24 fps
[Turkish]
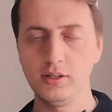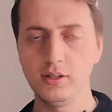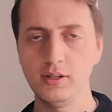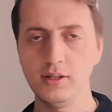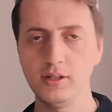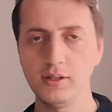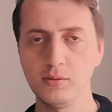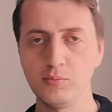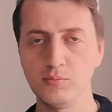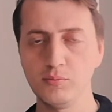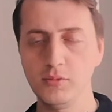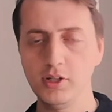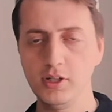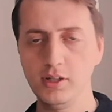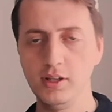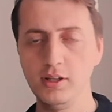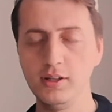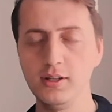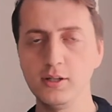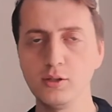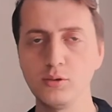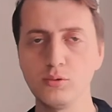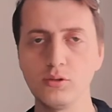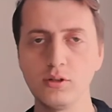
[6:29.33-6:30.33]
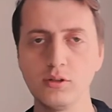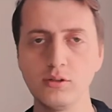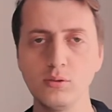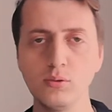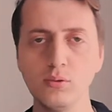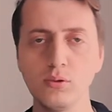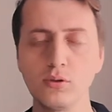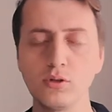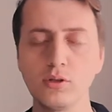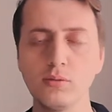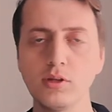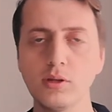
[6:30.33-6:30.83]
Yani İhlas Suresini
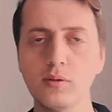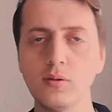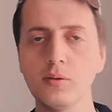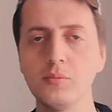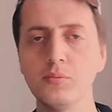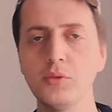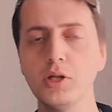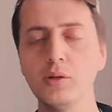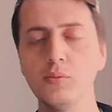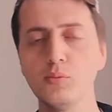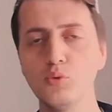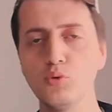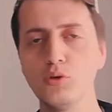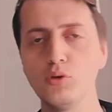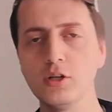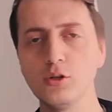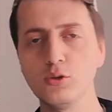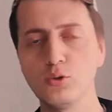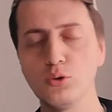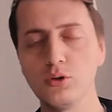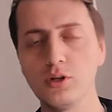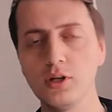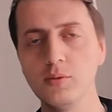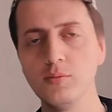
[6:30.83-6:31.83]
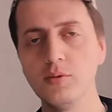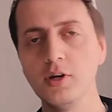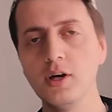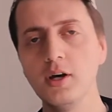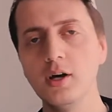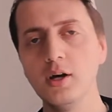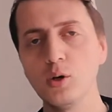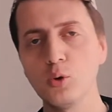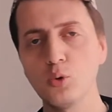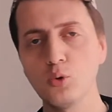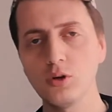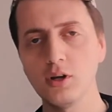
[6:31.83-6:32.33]
okudum tamam benim bundan sonra
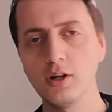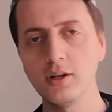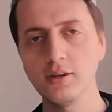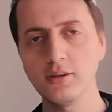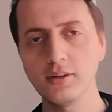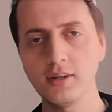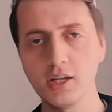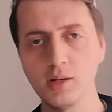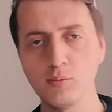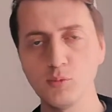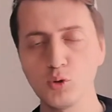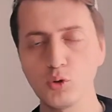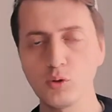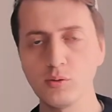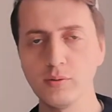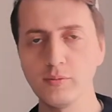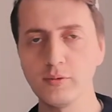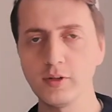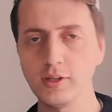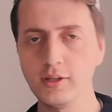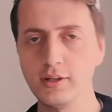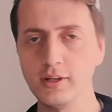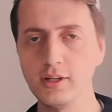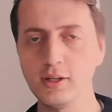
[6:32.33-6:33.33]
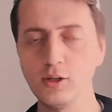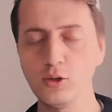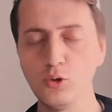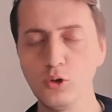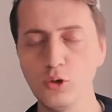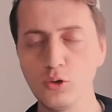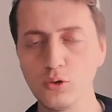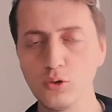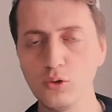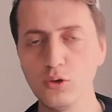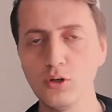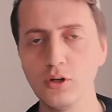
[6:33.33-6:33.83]
Kur'an-ı Kerim okumama gerek
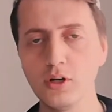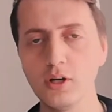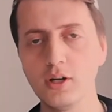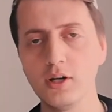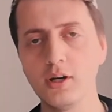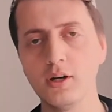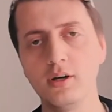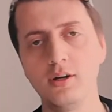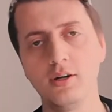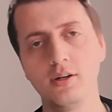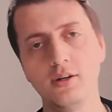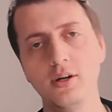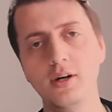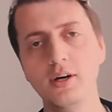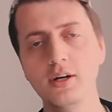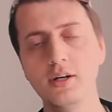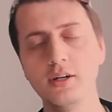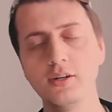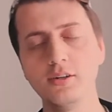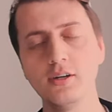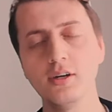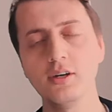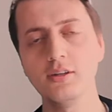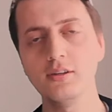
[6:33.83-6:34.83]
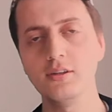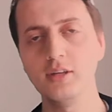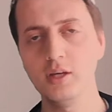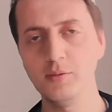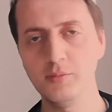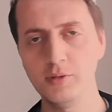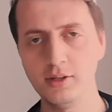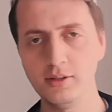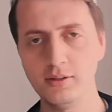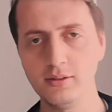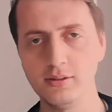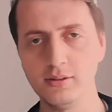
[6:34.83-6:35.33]
yok. Haşa
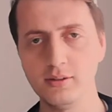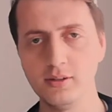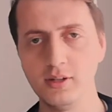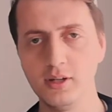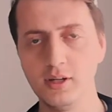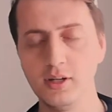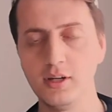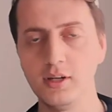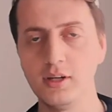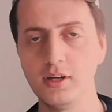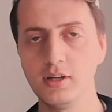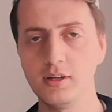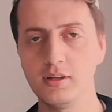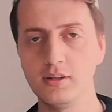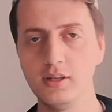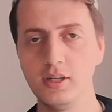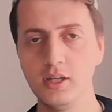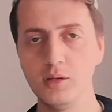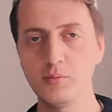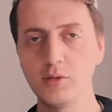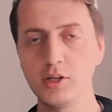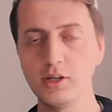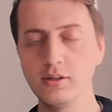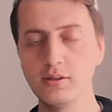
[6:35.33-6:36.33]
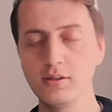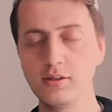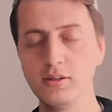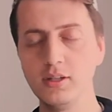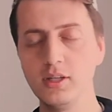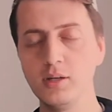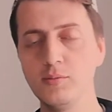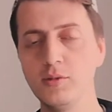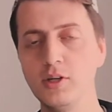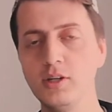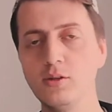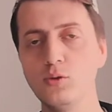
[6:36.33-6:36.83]
diyemeyiz. Diyemeyiz,
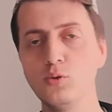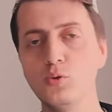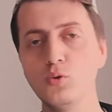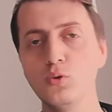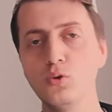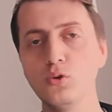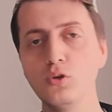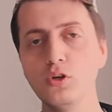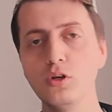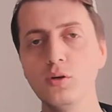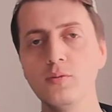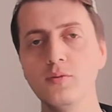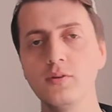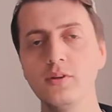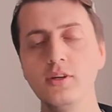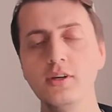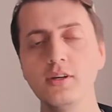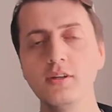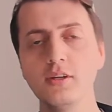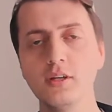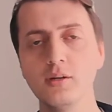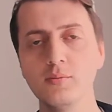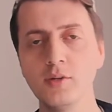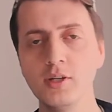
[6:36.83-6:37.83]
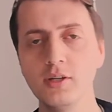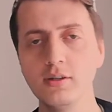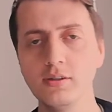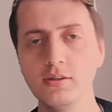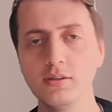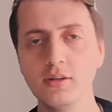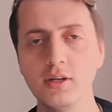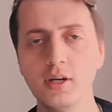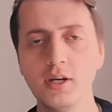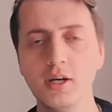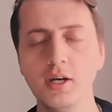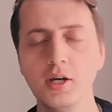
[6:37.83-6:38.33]
diyemeyiz çünkü niye diyemeyiz?
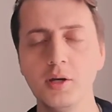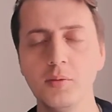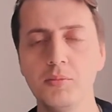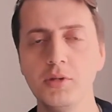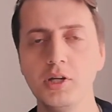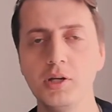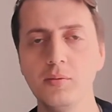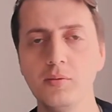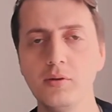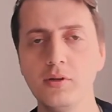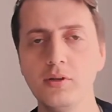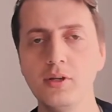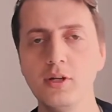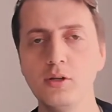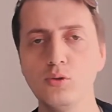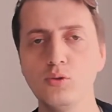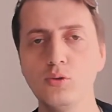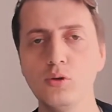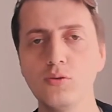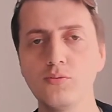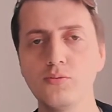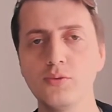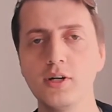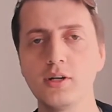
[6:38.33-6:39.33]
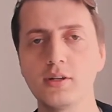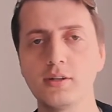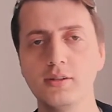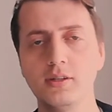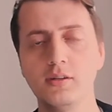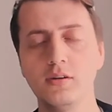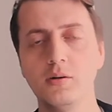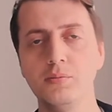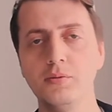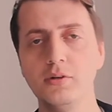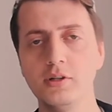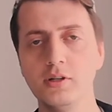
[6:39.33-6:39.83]
birbirinden çok farklı
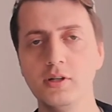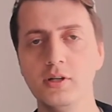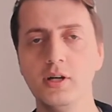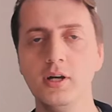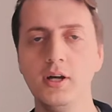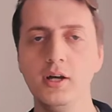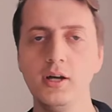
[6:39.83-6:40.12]
sevapları.